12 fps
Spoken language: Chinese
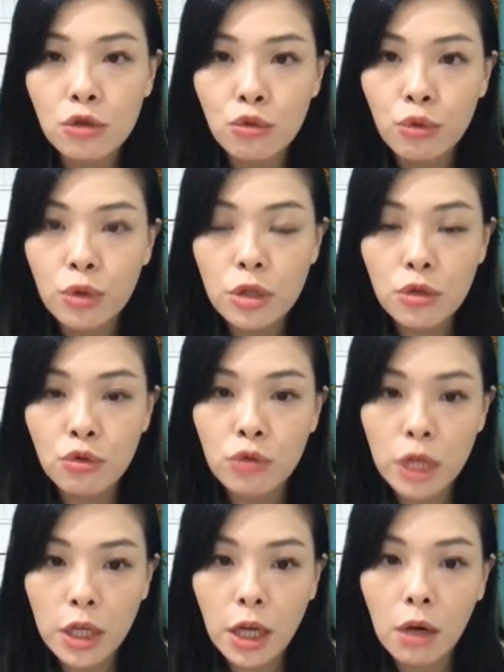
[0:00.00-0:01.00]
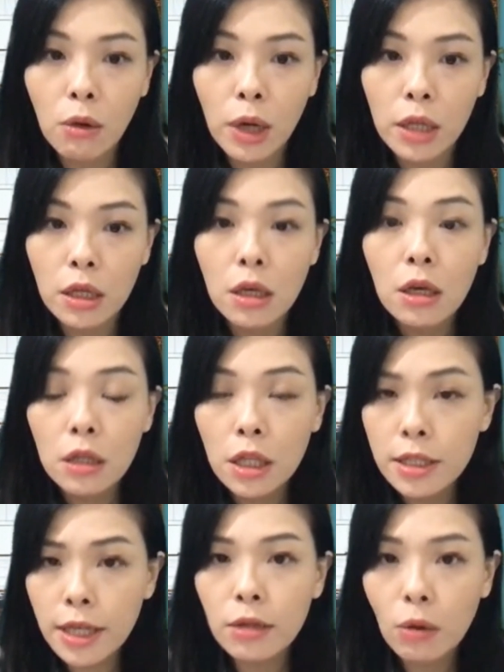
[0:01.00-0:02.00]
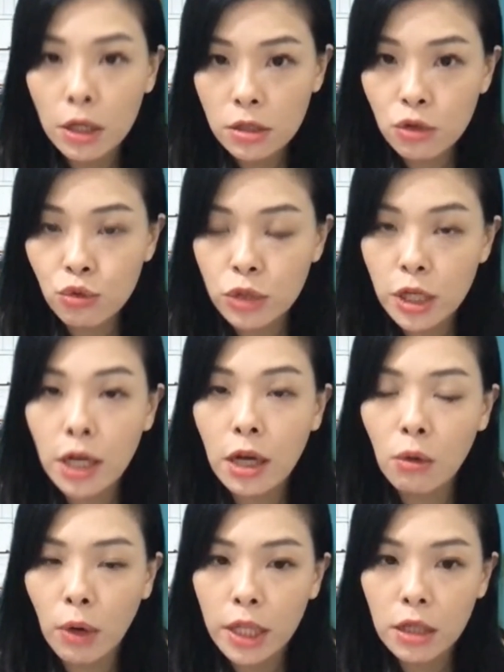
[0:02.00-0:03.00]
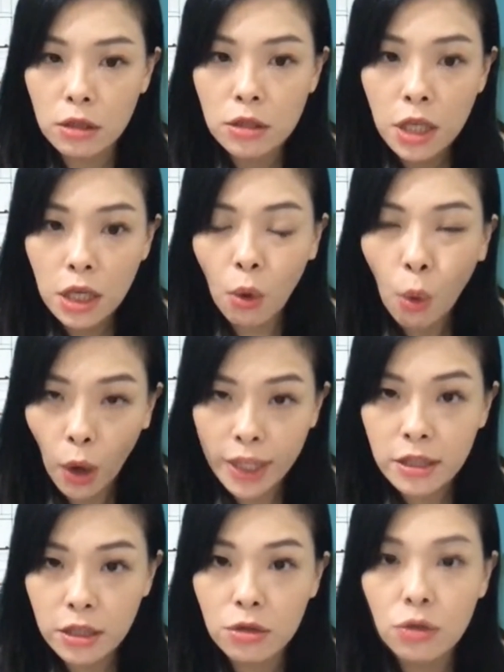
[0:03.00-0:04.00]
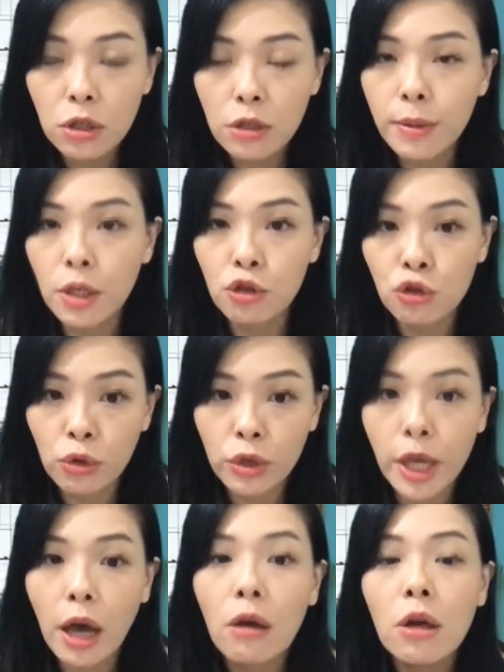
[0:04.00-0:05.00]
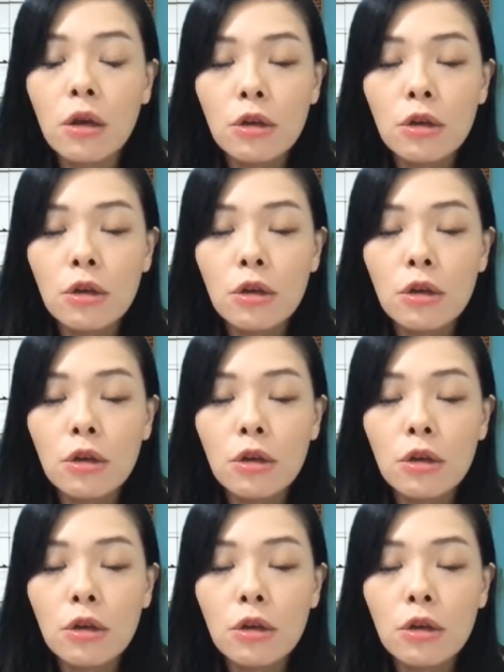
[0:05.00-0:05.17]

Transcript: 是属于自主健康管理。那这样的话，自主健康管理的这个环节就特别重要。